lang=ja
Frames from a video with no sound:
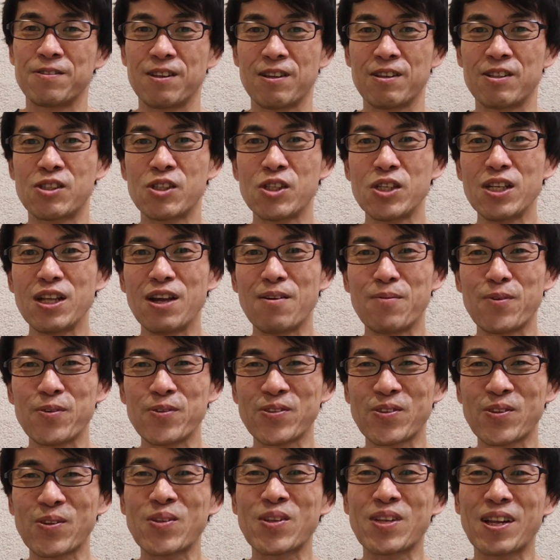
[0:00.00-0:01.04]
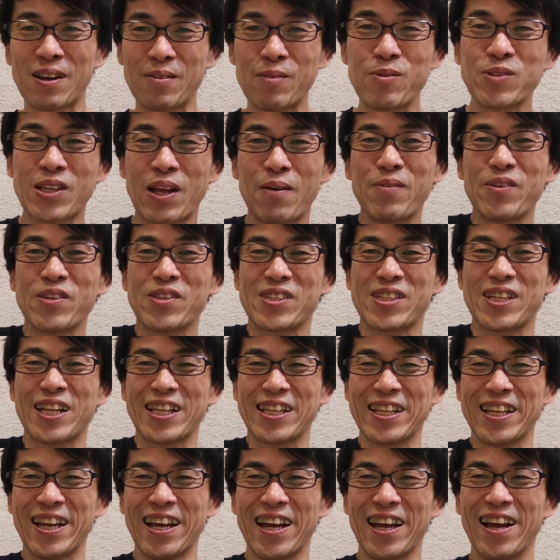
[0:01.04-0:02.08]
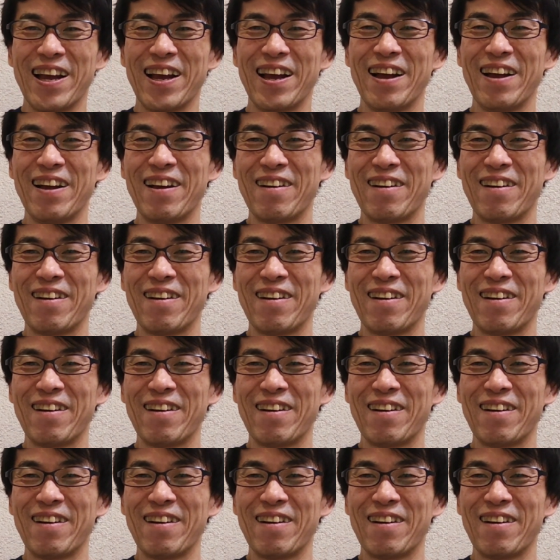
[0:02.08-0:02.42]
好きなもんとって僕食べるの好きなんで